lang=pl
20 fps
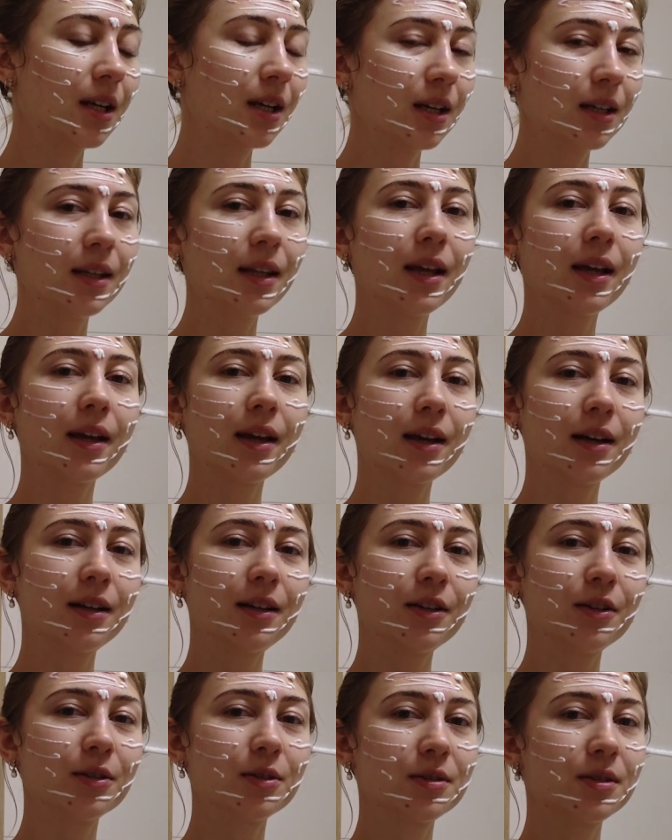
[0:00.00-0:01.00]
I tak
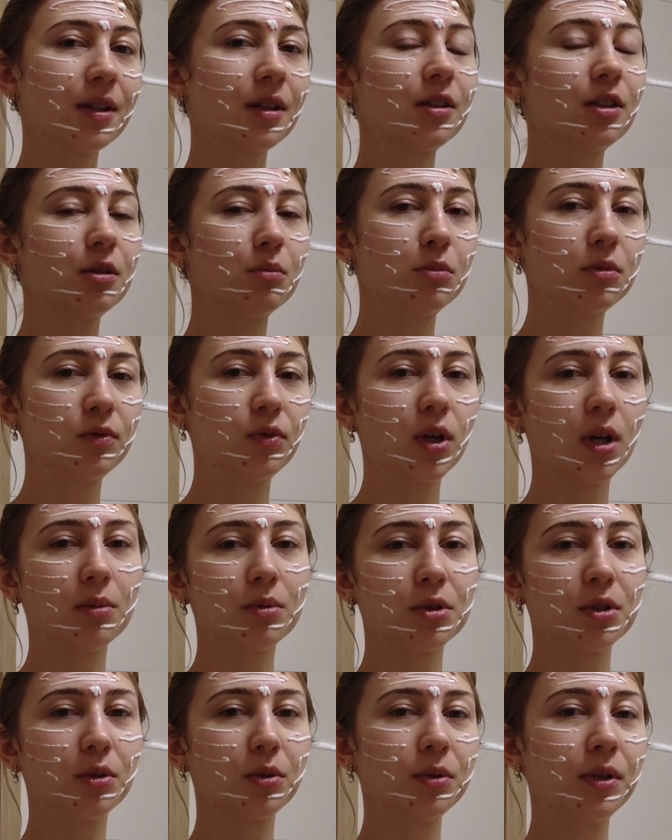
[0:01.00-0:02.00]
jak ostatnio
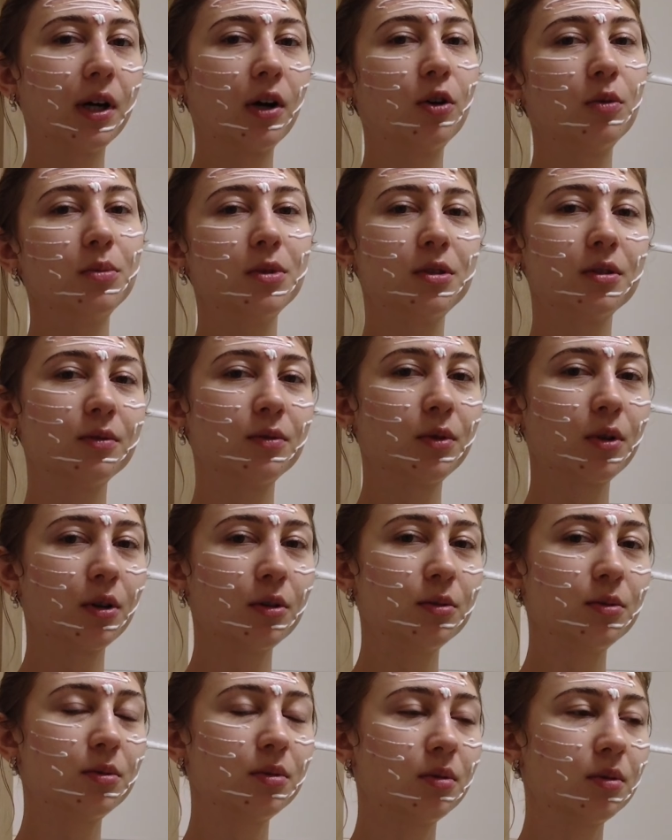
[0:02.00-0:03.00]
mówiłam, że udało mi się w
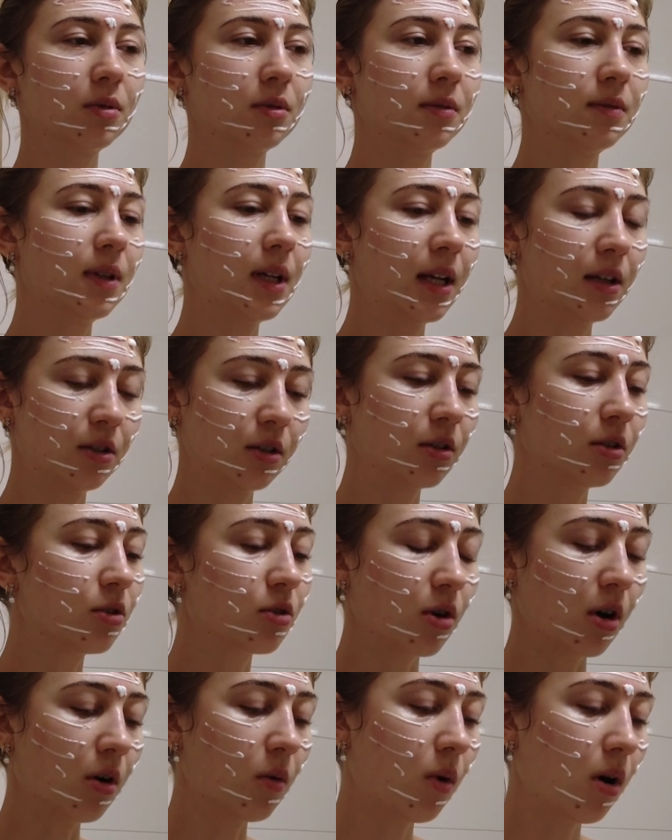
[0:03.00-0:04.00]
końcu wyleczyć
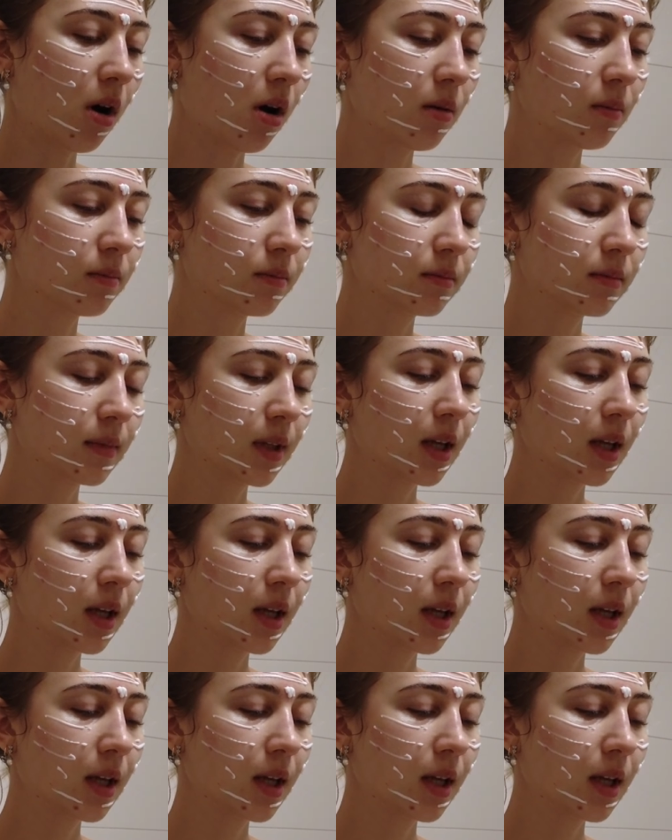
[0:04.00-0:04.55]
czoło,